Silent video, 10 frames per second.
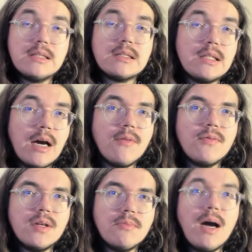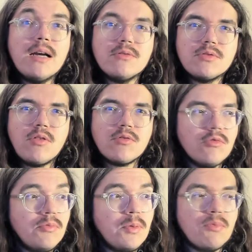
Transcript: ce qui a fait mal dans le groupe.